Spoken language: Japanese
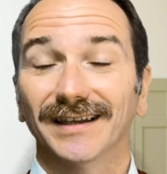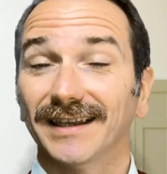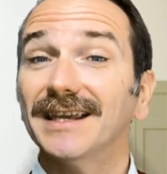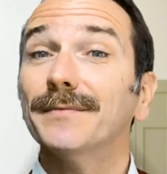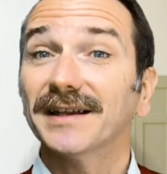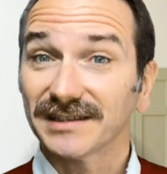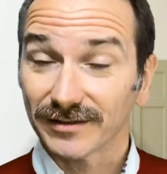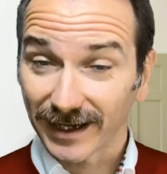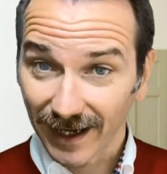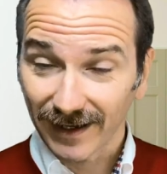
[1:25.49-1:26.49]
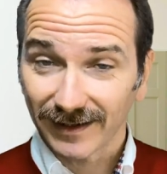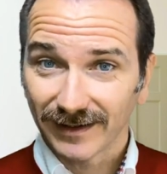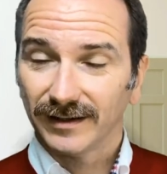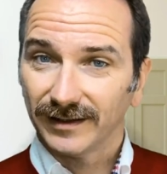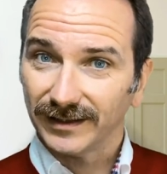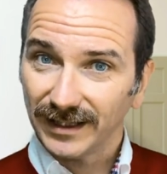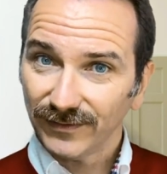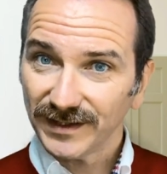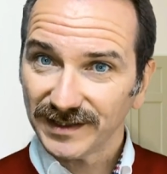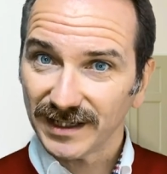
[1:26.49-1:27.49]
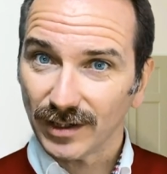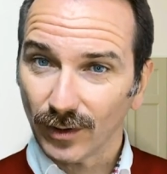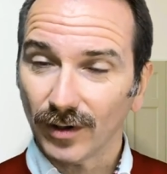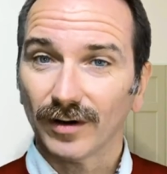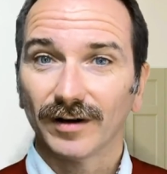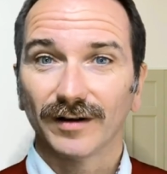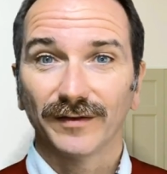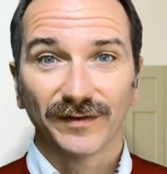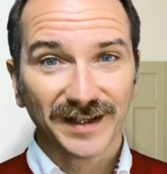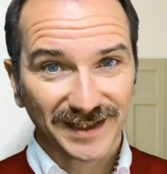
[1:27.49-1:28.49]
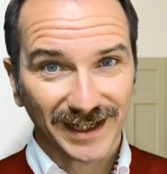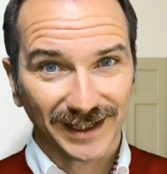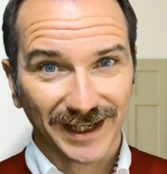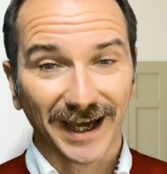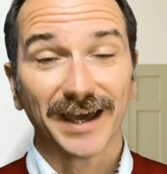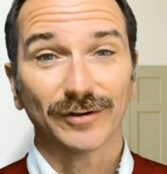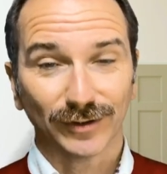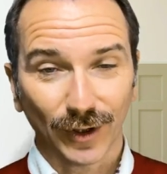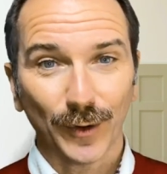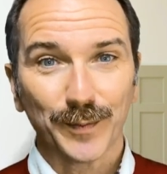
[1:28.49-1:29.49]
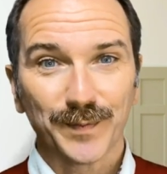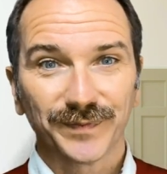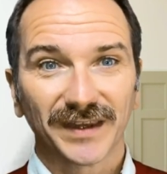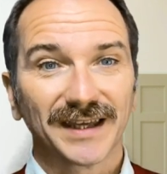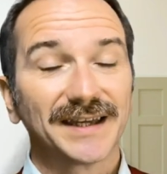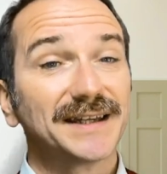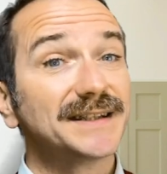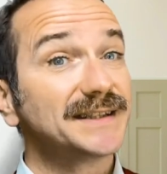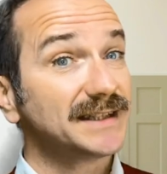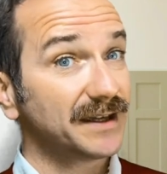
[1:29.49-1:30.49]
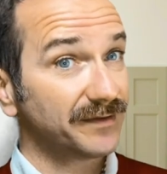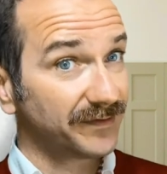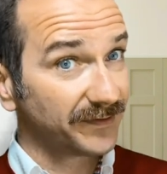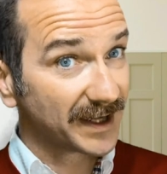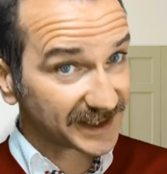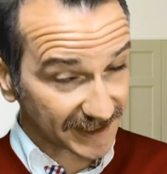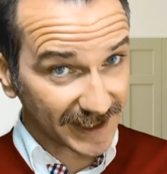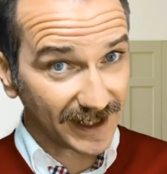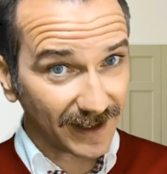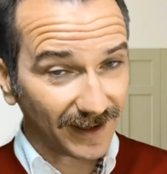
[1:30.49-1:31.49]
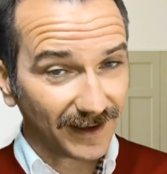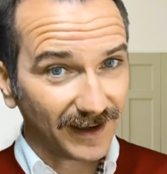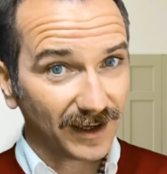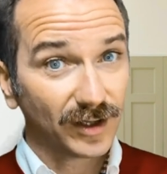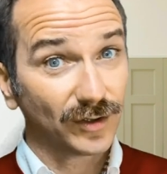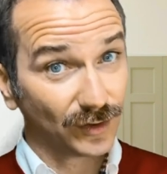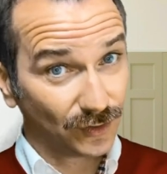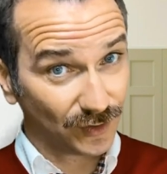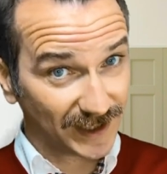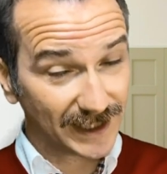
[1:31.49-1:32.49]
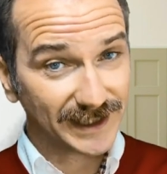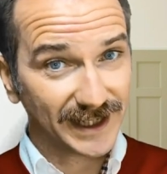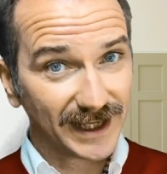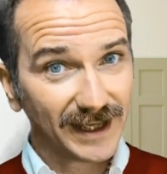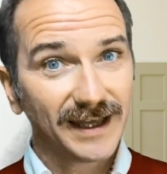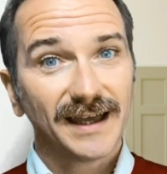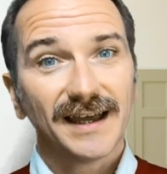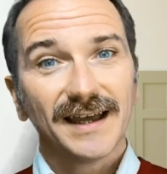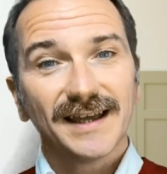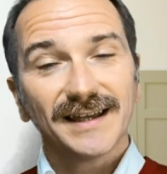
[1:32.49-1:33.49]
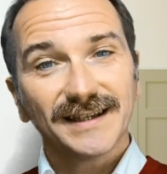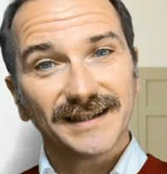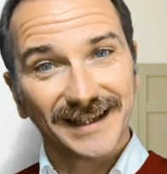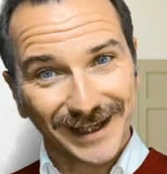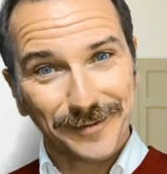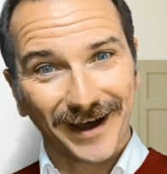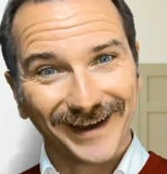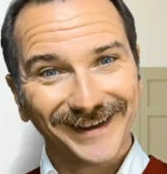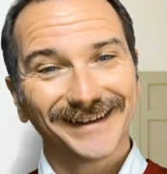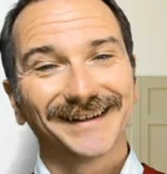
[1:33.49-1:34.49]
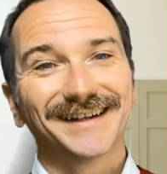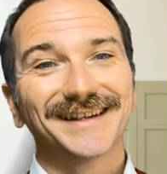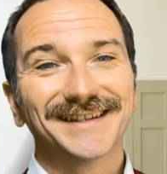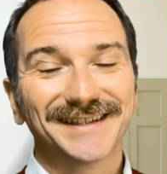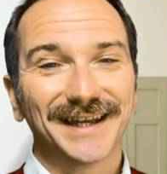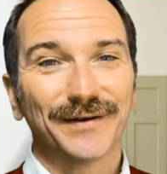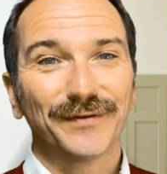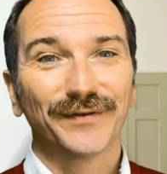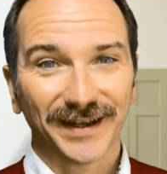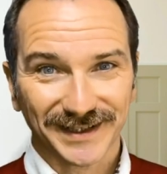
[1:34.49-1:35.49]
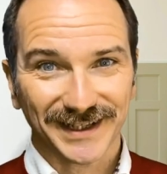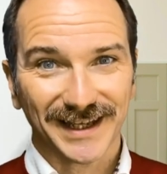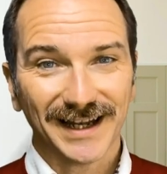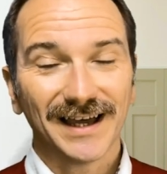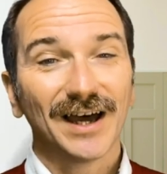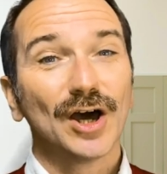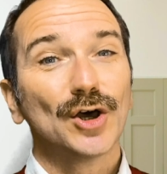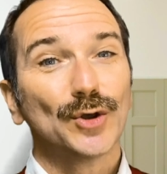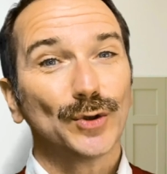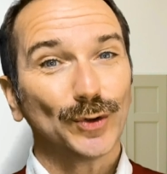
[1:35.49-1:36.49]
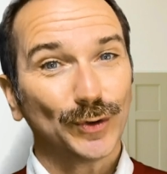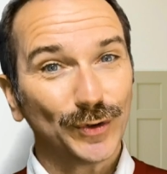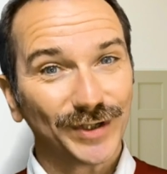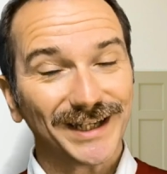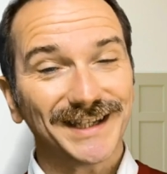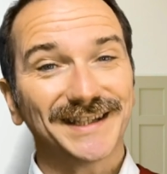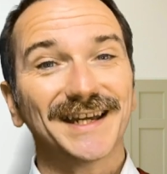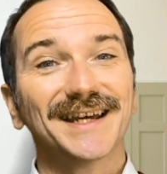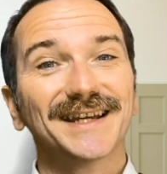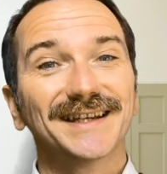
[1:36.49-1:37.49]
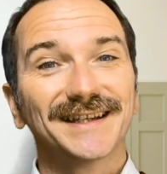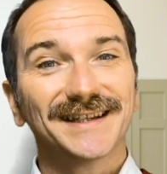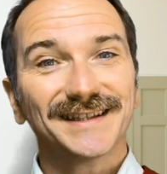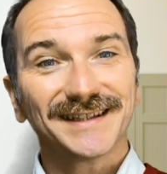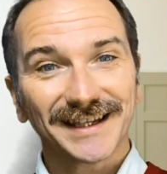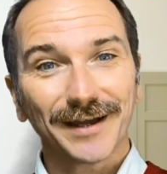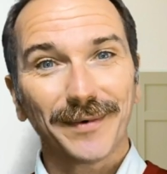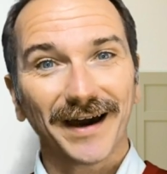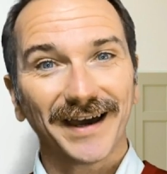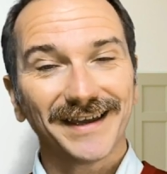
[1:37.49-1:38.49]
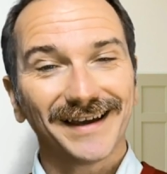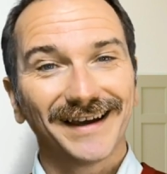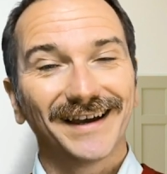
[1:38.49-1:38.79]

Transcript: 言いますが、difficile を facile に変えると c'est facile d'utiliser cet appareil. C'est facile d'utiliser cet appareil.